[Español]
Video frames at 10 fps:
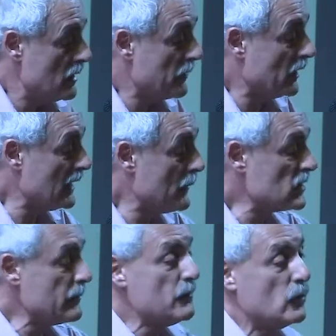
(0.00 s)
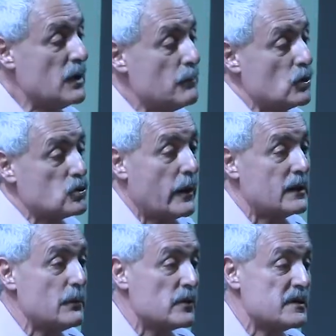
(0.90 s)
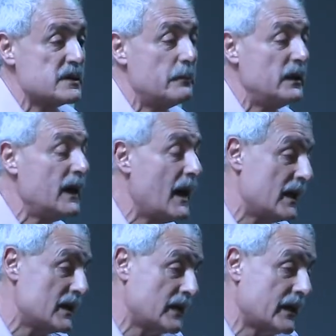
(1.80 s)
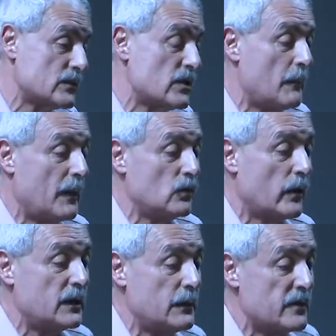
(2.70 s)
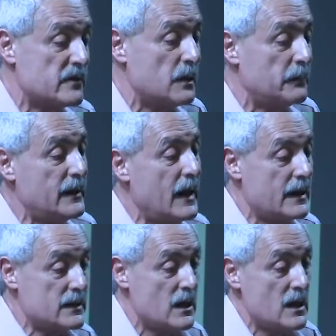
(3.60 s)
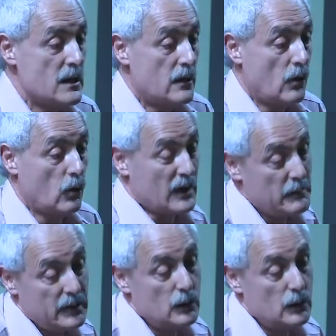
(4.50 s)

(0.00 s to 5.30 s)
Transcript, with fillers: Pero tenemos al mismo tiempo unos objetivos disciplinares. Aquí estoy llamando objetivos disciplinares o también